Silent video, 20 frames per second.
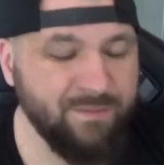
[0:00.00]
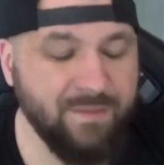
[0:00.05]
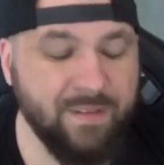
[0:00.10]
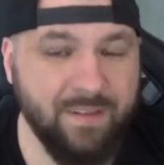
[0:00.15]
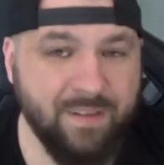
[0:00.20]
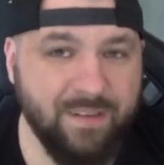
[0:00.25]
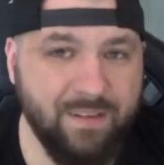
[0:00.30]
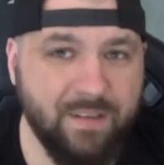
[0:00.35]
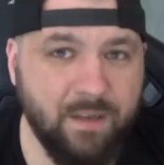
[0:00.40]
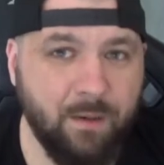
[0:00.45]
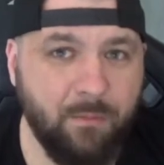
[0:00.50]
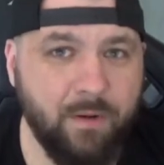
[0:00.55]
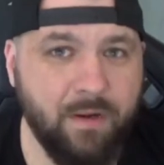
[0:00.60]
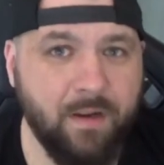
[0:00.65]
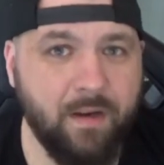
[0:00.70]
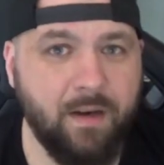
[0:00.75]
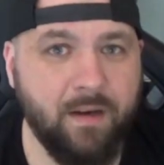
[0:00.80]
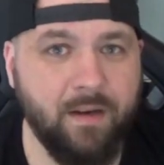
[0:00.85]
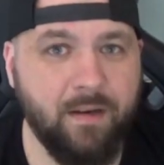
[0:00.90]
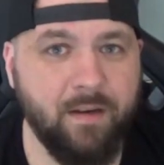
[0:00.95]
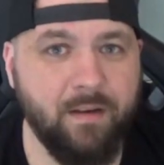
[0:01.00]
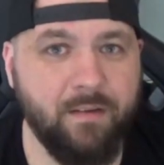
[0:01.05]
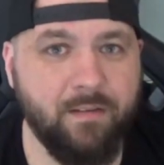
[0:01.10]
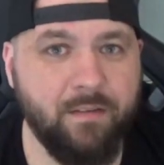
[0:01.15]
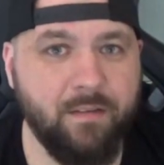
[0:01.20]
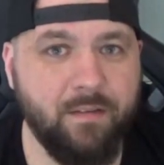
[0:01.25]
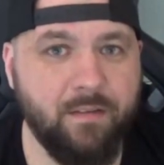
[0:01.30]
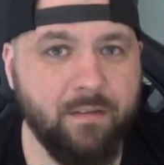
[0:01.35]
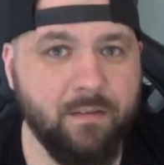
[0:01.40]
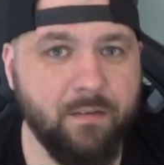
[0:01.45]
Liegt aber daran, dass
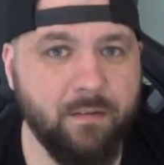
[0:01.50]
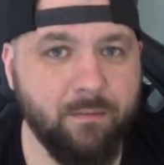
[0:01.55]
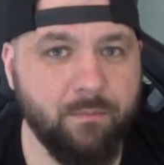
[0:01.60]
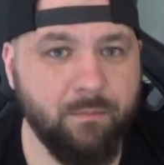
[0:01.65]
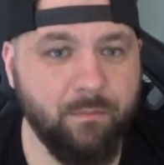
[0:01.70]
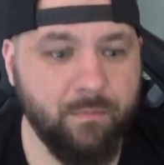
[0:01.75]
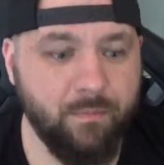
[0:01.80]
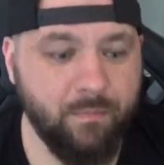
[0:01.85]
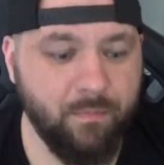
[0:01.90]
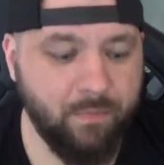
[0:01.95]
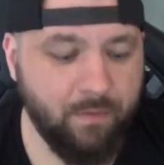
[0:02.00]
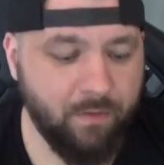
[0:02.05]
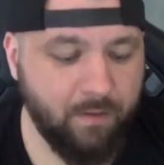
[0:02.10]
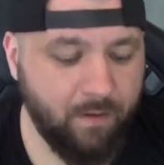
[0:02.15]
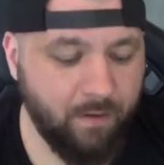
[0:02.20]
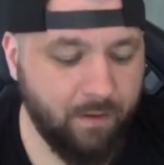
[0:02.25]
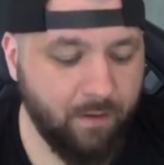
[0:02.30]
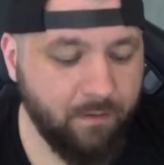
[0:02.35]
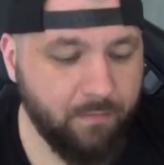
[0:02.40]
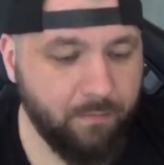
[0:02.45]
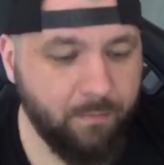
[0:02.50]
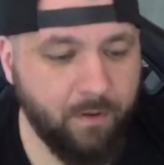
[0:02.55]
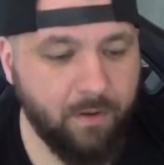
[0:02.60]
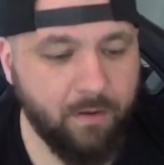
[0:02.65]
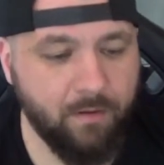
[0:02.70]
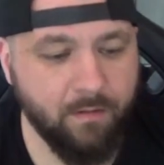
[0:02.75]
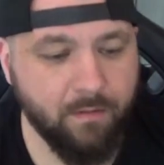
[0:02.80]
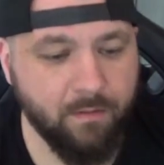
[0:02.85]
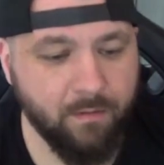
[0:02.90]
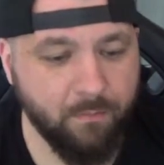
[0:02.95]
ich ähm,
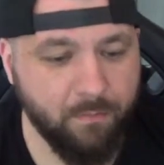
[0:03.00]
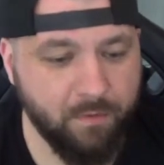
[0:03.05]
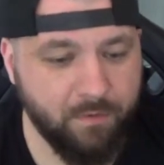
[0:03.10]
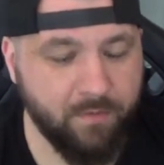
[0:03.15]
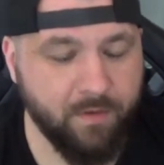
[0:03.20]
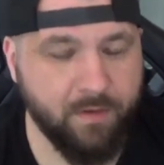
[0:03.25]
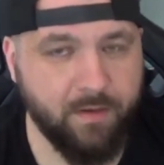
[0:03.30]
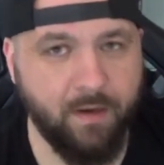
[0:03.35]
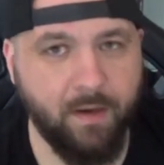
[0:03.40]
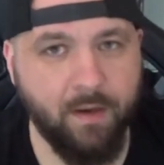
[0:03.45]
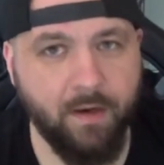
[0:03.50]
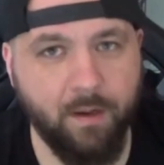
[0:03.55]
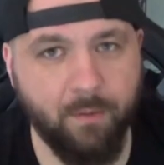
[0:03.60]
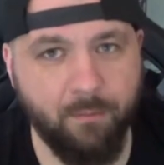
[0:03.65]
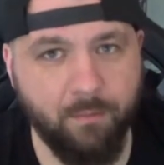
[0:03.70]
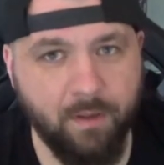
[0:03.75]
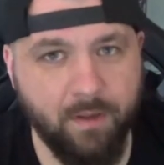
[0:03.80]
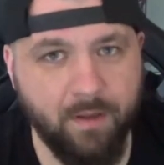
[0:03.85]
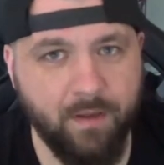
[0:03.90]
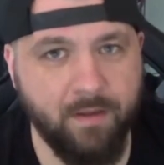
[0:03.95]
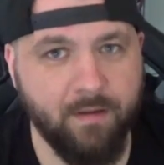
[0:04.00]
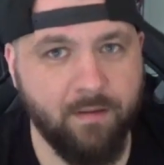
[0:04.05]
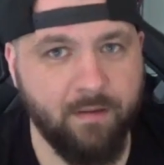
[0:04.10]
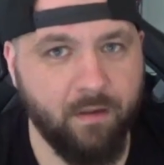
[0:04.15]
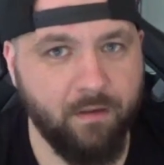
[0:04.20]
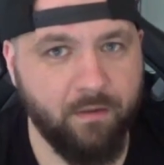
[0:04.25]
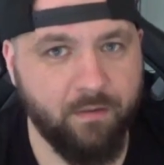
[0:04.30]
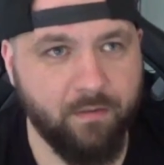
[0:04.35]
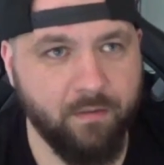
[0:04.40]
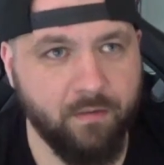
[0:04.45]
erstmal äh, mich vertan habe,
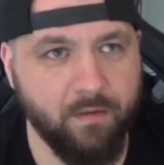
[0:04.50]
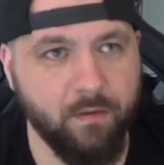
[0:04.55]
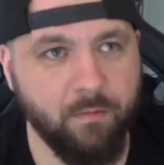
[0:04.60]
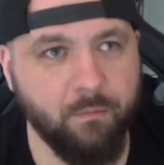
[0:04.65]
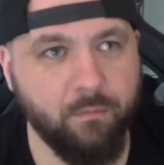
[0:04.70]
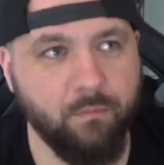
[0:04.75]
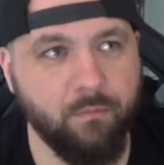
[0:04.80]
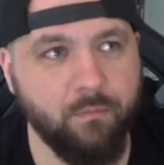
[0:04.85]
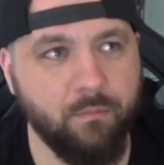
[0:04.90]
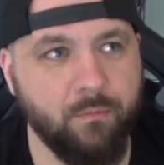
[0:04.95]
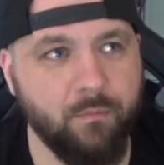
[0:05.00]
dass ähm,